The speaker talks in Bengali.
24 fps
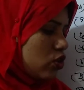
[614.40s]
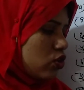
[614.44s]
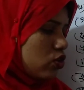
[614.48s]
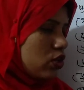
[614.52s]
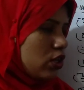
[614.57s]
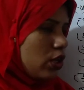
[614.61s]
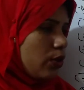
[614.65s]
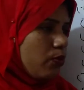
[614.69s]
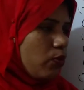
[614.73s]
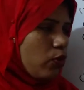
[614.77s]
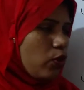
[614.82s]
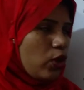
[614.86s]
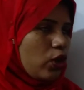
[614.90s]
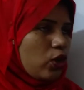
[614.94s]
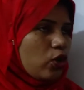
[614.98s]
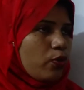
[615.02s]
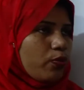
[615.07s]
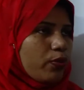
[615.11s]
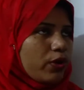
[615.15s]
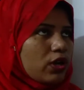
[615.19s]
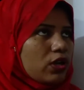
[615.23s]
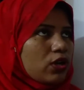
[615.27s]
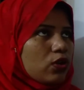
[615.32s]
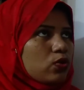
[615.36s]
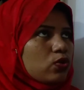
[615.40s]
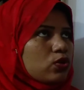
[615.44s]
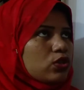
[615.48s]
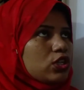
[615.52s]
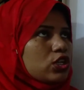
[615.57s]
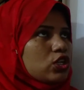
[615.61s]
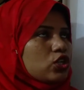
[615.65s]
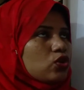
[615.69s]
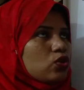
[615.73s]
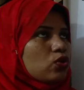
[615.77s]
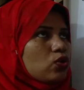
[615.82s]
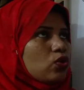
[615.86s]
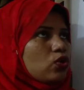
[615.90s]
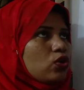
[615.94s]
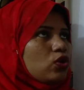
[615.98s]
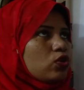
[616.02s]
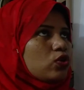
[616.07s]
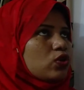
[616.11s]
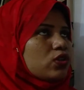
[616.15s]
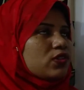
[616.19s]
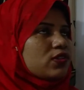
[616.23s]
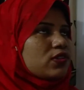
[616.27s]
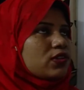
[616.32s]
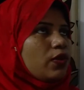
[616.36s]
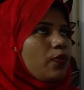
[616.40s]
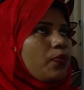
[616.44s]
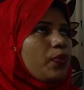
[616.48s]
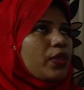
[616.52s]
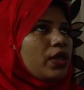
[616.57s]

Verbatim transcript: আসলে ইকো পার্কের উদ্দেশ্যগুলো হচ্ছে